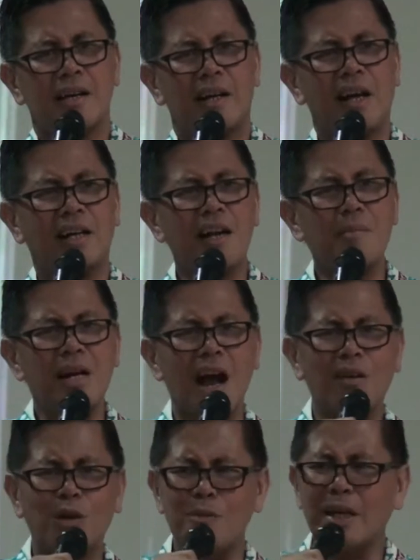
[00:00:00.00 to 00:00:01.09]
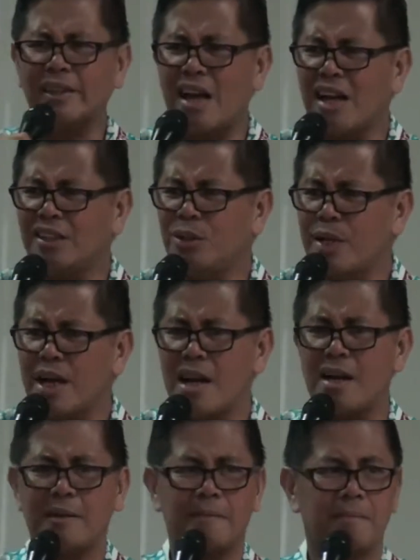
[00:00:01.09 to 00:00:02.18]
kadang-kadang mengganggu rumah tangga juga.
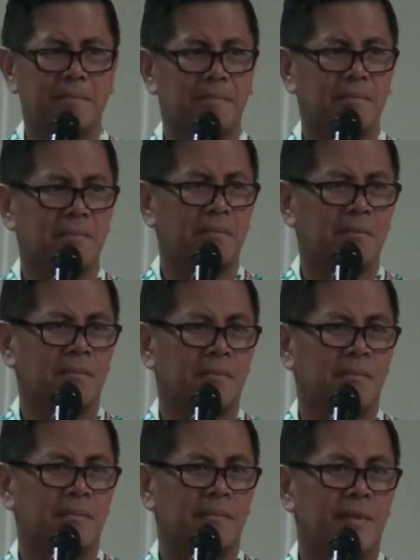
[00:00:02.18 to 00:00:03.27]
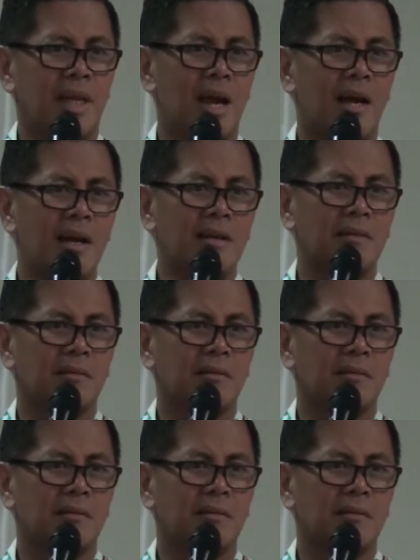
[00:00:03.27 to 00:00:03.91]
Iya kan?